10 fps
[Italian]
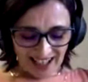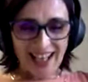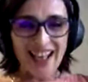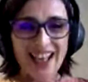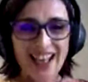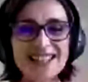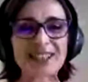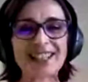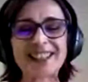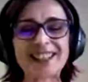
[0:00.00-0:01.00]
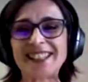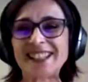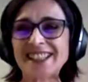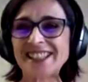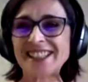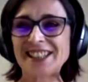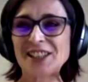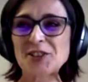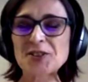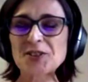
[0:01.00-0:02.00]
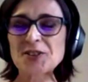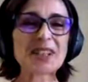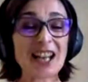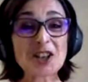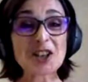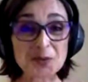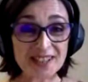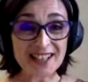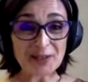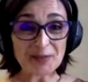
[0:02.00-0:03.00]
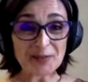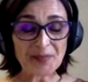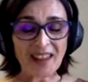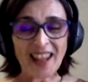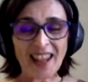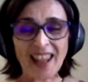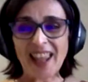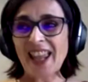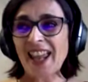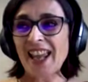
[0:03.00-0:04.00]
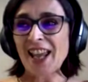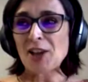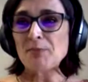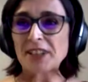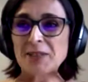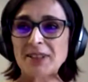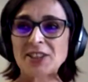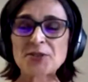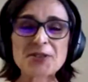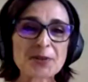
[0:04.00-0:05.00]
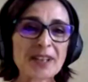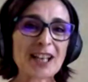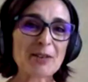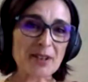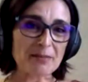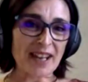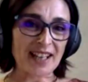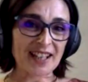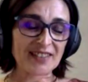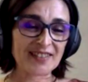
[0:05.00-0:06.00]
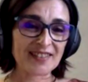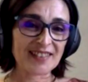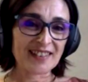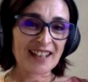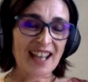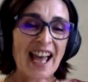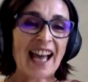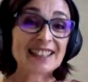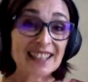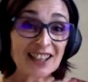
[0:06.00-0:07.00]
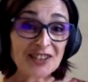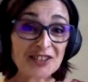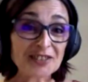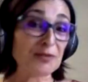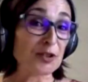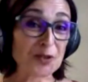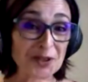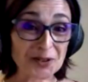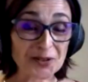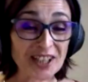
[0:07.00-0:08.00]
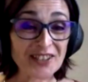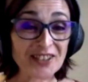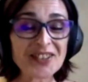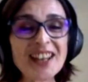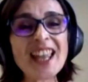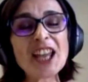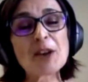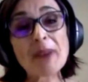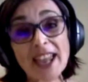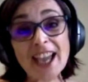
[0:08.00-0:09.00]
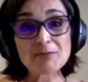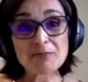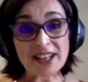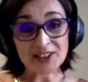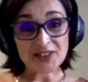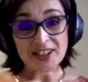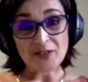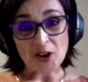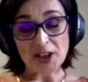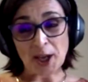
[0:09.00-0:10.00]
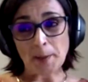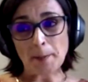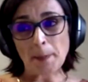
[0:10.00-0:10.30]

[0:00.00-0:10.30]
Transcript: assicurati di costruire la cosa giusta prima di costruirla per bene. A dirlo non sono io, ma è Alberto Savoia.